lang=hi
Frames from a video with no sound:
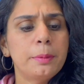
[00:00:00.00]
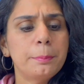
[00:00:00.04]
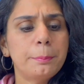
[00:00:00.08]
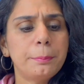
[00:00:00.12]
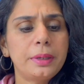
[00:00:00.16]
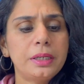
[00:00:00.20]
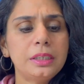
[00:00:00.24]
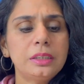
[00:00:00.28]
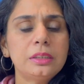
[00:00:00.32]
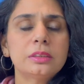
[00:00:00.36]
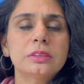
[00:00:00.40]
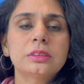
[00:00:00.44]

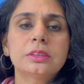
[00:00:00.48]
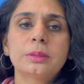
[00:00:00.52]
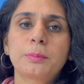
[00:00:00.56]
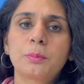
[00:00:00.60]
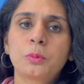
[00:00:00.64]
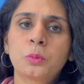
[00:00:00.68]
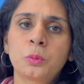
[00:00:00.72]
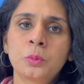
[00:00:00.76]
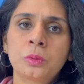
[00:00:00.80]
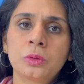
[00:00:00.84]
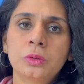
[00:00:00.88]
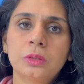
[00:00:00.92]
बट सब
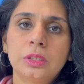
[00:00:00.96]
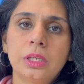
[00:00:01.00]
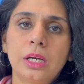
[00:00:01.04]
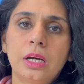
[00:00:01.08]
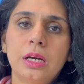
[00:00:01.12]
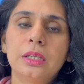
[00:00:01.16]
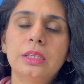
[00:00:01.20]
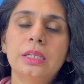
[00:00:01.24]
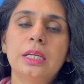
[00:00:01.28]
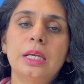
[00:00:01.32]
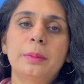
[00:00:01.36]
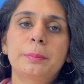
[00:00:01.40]
लोगों को
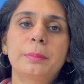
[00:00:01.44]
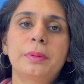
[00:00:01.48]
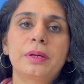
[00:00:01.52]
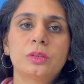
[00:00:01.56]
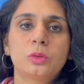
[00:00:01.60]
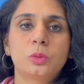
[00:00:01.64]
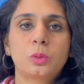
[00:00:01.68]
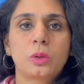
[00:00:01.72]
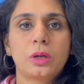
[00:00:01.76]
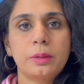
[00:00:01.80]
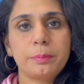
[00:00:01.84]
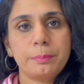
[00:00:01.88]
था कि एक
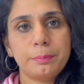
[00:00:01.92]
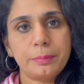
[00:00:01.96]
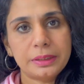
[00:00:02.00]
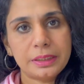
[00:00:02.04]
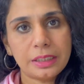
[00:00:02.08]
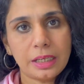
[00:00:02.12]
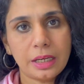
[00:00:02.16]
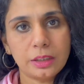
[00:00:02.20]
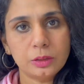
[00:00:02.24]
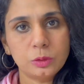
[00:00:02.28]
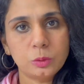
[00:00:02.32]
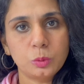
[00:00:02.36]
बार थोड़ा
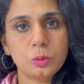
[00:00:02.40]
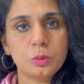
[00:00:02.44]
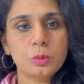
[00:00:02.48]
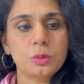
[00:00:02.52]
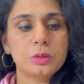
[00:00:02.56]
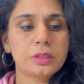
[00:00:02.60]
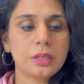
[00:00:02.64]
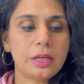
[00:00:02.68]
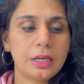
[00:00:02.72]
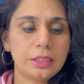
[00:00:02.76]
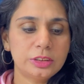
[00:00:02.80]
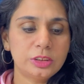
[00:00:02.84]
बता दो
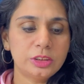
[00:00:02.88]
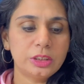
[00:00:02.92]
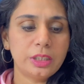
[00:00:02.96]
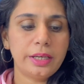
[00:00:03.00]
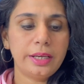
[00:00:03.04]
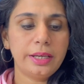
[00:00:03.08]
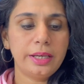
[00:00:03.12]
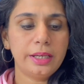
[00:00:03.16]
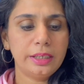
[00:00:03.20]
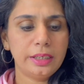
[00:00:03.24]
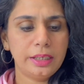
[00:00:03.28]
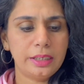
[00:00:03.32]
अच्छा
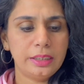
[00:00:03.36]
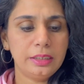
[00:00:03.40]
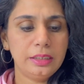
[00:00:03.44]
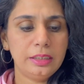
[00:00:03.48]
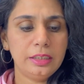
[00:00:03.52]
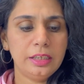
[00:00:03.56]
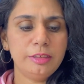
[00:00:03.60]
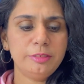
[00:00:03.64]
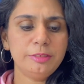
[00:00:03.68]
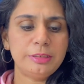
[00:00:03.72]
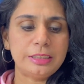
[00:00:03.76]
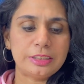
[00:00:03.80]
है
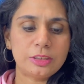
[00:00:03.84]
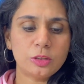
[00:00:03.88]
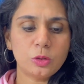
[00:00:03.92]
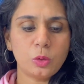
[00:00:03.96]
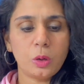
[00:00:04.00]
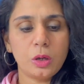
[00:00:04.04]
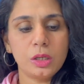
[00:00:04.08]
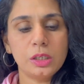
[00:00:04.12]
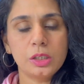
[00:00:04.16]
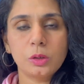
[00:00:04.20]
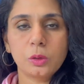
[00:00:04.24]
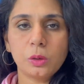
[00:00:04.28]
नहीं है वैसे
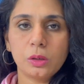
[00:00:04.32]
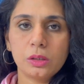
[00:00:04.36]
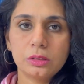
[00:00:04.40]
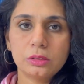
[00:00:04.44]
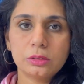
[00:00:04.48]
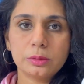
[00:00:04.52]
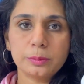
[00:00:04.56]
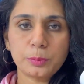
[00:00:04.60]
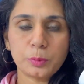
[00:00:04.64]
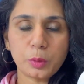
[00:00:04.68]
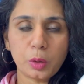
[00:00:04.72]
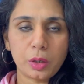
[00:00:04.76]
ऑल इन ऑल
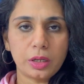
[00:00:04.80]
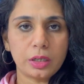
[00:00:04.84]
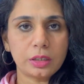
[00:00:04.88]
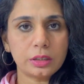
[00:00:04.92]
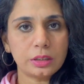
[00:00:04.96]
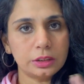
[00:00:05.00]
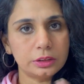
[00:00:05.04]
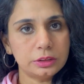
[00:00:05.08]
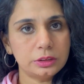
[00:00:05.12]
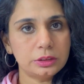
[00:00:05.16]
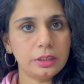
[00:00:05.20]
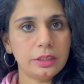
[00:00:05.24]
तो
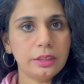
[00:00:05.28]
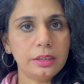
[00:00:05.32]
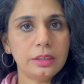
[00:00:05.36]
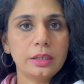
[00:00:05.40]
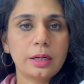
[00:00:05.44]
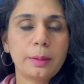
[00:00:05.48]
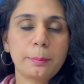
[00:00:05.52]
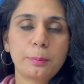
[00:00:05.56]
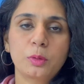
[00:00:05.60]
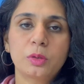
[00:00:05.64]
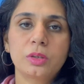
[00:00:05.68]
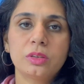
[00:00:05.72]
प्रोडक्ट अच्छा है
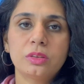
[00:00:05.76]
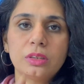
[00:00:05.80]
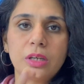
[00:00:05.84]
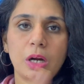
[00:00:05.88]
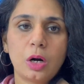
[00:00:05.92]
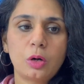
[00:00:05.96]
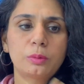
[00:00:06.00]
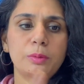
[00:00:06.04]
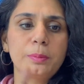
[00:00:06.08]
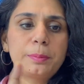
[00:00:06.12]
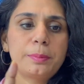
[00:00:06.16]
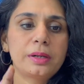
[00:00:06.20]
अगर आपको
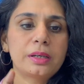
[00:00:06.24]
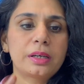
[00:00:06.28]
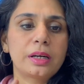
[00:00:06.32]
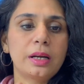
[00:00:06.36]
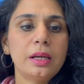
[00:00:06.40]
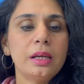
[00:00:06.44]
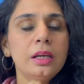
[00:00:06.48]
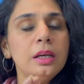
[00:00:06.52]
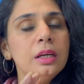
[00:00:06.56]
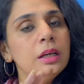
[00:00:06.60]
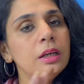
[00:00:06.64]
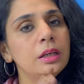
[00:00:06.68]
डिस्काउंट में मिल
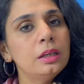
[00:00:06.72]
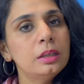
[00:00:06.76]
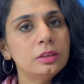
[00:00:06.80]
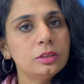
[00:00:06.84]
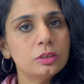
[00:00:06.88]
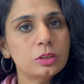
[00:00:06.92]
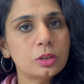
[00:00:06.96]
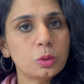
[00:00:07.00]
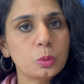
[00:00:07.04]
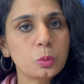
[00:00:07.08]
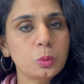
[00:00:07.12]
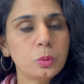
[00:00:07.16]
रहा है
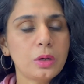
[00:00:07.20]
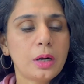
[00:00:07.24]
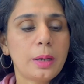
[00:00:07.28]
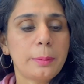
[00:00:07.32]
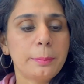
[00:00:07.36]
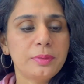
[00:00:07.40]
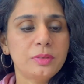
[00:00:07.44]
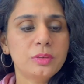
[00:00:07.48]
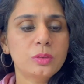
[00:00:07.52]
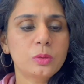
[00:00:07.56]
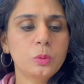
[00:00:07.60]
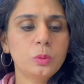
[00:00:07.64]
जरूर
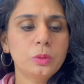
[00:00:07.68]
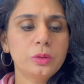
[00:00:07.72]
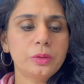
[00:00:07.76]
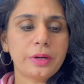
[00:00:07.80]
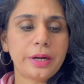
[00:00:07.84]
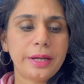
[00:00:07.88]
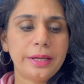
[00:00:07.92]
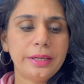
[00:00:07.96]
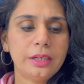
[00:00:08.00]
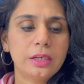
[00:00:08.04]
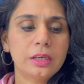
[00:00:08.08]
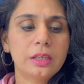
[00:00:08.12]
आप इसको
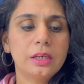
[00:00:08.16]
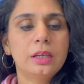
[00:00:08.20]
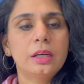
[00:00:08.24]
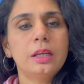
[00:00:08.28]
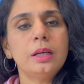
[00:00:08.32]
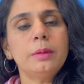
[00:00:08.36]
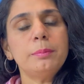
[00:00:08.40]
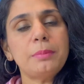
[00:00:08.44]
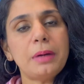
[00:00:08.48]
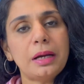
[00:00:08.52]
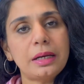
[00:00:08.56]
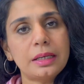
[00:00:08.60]
ट्राई कर
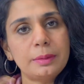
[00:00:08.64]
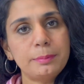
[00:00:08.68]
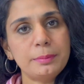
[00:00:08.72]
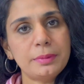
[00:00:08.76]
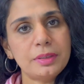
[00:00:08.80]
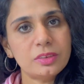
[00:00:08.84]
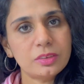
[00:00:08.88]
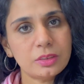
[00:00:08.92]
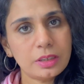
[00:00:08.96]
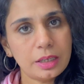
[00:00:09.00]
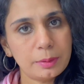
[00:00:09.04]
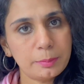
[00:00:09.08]
लेना बाकी
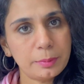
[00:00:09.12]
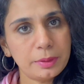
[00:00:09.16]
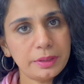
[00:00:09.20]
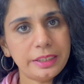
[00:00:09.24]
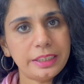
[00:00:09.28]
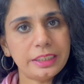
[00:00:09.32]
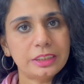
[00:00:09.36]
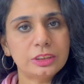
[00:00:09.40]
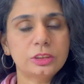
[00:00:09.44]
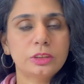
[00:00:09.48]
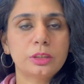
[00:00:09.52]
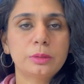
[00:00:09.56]
मैं इसका एक बार
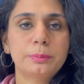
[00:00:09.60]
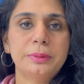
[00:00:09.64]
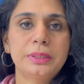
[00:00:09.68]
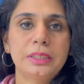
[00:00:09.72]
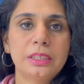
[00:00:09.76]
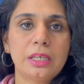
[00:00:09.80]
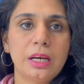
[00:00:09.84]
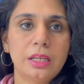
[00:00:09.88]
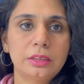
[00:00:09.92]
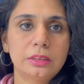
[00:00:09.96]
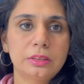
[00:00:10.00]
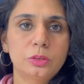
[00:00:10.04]
टेक्सचर भी
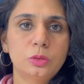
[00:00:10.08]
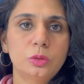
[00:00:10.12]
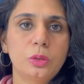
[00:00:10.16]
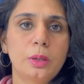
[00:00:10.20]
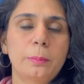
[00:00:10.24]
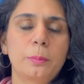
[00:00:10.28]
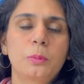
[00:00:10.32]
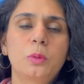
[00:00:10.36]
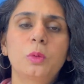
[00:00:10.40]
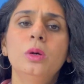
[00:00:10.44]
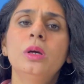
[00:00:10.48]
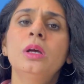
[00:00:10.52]
दिखा देती हूँ
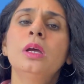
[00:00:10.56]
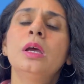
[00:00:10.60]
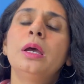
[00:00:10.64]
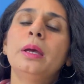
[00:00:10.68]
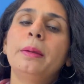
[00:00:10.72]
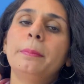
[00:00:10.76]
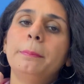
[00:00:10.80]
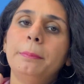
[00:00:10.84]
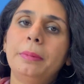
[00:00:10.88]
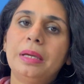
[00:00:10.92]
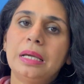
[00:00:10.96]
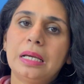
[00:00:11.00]
आपको
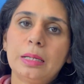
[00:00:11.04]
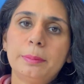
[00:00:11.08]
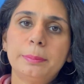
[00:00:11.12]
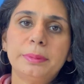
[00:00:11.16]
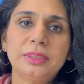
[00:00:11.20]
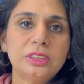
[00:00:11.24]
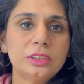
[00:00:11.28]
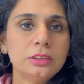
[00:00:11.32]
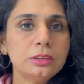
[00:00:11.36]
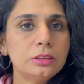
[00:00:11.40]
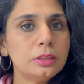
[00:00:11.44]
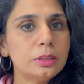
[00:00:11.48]
मेकअप
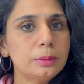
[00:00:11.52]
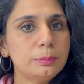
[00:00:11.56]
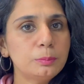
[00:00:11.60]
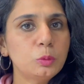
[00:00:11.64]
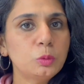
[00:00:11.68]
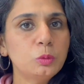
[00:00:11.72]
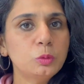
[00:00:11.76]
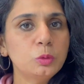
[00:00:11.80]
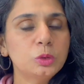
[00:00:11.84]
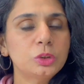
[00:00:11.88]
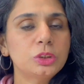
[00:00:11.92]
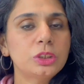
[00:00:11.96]
अच्छे से
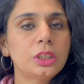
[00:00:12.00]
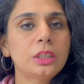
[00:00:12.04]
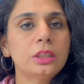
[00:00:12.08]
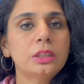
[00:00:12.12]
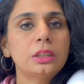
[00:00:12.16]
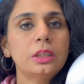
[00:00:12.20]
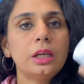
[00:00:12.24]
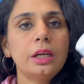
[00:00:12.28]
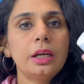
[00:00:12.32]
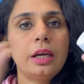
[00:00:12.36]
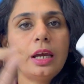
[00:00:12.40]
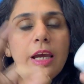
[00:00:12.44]
रिमूव हो
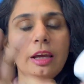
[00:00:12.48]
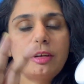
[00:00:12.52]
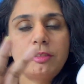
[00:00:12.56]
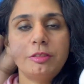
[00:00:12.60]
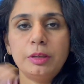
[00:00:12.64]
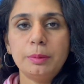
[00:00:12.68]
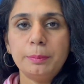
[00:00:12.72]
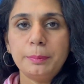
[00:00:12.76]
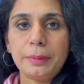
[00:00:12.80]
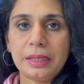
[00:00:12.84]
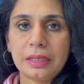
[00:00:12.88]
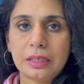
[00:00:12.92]
जाता है
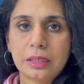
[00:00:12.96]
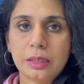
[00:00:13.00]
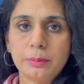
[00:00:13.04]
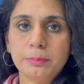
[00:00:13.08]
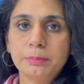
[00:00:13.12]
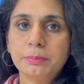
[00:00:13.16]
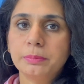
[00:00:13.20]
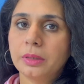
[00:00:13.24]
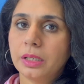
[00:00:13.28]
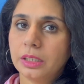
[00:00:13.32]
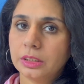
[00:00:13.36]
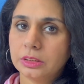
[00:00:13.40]
हैवी
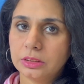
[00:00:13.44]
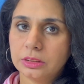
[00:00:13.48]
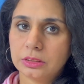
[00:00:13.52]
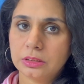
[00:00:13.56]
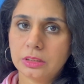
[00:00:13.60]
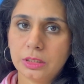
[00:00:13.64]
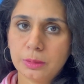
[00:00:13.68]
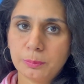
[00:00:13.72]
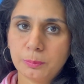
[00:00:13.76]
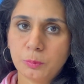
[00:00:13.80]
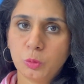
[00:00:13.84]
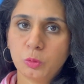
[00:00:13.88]
मेकअप अच्छे
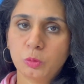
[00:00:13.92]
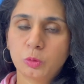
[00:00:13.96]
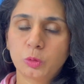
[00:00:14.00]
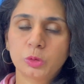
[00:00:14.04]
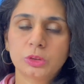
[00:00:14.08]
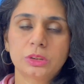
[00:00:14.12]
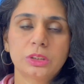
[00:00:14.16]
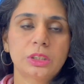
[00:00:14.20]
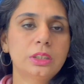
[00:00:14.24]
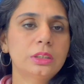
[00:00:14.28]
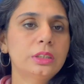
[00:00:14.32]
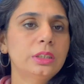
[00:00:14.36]
से रिमूव
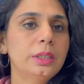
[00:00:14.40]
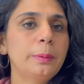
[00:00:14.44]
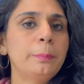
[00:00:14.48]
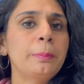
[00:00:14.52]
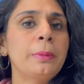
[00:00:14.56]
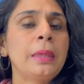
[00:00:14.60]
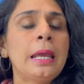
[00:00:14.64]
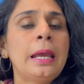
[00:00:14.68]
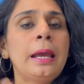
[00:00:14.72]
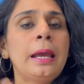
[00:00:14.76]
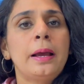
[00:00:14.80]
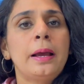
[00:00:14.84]
हो जाता
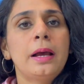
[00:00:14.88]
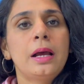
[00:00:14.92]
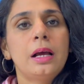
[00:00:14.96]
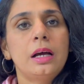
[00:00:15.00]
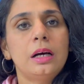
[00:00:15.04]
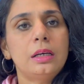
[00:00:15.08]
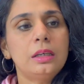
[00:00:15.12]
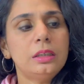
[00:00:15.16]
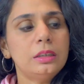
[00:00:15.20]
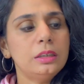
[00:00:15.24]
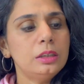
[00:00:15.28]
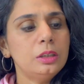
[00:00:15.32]
है
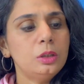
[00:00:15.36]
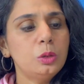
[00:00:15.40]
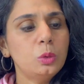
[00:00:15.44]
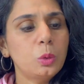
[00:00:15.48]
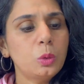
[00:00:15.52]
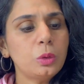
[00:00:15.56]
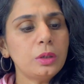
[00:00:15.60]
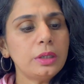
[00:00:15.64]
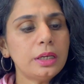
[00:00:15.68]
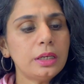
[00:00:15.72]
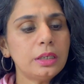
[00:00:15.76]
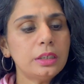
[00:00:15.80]

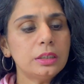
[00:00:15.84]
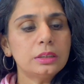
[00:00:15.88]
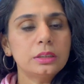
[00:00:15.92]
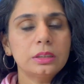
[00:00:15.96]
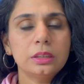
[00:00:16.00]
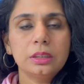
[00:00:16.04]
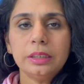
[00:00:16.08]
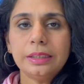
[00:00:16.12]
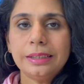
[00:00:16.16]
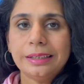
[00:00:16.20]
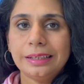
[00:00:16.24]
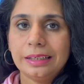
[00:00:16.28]
लोग क्या करते
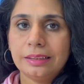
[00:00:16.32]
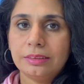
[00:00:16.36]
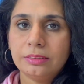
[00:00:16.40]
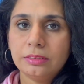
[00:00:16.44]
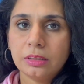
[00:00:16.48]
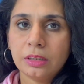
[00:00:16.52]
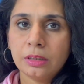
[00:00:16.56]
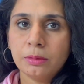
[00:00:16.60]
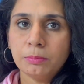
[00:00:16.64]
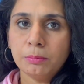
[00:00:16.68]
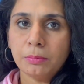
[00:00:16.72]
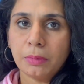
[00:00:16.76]
हैं ना
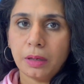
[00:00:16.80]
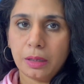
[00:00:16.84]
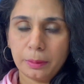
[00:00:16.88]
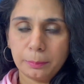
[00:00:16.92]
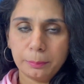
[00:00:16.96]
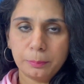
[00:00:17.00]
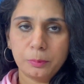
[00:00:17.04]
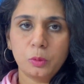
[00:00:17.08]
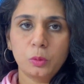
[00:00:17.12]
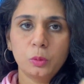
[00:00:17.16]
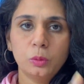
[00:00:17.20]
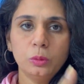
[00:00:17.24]
क्लेंजिंग
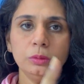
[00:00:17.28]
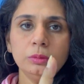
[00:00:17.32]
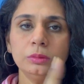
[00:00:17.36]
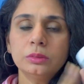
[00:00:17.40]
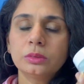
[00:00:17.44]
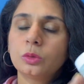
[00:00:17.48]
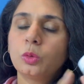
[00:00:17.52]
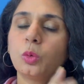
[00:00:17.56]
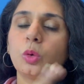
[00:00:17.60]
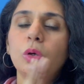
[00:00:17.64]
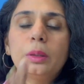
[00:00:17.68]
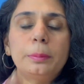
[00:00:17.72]
बाम को
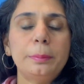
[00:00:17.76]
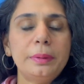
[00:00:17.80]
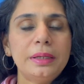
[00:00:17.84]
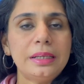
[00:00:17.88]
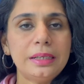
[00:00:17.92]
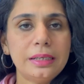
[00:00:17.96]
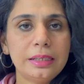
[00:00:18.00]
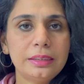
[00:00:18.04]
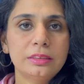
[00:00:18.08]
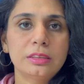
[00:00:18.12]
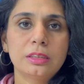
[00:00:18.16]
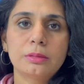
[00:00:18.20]
कोई भी
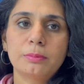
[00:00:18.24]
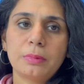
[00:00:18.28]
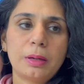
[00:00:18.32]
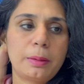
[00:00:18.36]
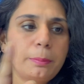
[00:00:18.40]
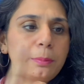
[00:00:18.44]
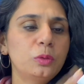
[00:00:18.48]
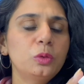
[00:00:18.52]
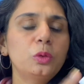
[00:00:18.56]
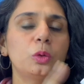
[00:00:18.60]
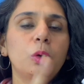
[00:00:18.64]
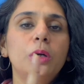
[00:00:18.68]
क्लेंजिंग
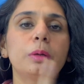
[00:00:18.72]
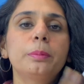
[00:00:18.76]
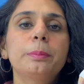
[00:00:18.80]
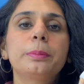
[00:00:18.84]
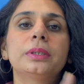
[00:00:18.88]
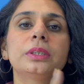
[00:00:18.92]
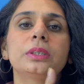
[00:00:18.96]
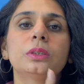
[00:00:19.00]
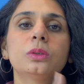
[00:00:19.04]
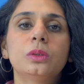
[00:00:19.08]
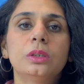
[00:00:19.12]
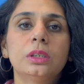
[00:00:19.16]
बाम हो नॉट
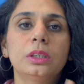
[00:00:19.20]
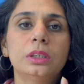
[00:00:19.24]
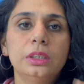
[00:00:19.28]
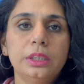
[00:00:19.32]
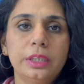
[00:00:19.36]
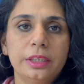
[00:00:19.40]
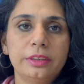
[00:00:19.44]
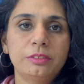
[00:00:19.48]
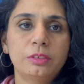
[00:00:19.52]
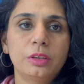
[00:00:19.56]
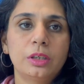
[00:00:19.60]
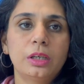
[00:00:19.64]
पर्टिकुलर
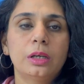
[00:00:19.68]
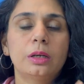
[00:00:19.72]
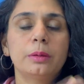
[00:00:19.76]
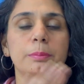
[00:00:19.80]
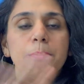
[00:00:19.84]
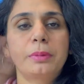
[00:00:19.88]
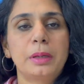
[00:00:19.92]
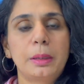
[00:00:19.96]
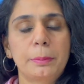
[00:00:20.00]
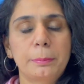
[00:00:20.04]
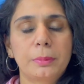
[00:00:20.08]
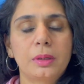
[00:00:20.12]
ये वाला
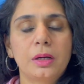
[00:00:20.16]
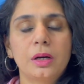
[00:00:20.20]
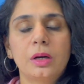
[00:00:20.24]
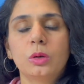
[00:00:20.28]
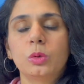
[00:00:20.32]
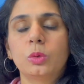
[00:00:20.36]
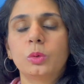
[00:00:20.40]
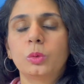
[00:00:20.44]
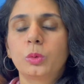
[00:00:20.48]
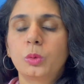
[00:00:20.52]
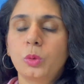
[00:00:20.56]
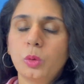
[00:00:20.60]
प्लम का
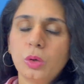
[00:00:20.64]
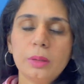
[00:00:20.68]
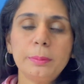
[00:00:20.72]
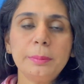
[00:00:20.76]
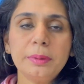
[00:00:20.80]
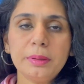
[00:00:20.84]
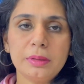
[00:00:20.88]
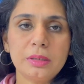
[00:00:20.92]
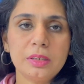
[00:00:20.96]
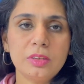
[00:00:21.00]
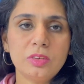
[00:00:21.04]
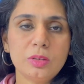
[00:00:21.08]
हो कोई
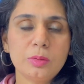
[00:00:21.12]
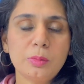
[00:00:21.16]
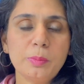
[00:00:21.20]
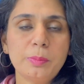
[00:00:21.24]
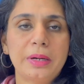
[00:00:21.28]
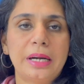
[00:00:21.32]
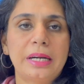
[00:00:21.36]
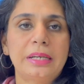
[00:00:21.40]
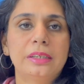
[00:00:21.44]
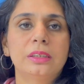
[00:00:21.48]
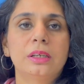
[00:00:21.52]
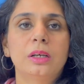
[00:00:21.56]
भी किसी
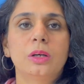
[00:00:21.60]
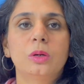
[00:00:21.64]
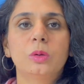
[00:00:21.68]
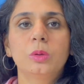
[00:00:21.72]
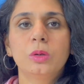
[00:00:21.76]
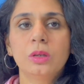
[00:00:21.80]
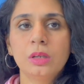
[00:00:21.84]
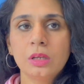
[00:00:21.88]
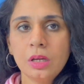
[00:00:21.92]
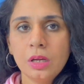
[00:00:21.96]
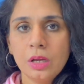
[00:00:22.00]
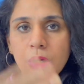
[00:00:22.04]
ब्रांड का
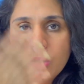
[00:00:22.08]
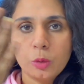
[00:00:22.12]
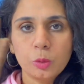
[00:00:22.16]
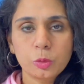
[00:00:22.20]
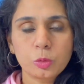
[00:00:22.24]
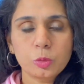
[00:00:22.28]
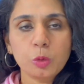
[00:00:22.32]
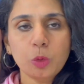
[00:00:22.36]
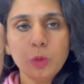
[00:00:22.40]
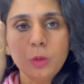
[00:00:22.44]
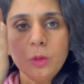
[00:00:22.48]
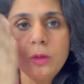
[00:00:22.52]
हो
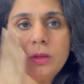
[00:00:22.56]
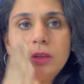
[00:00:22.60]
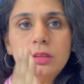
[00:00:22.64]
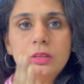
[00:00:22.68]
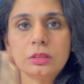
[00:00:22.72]
उसको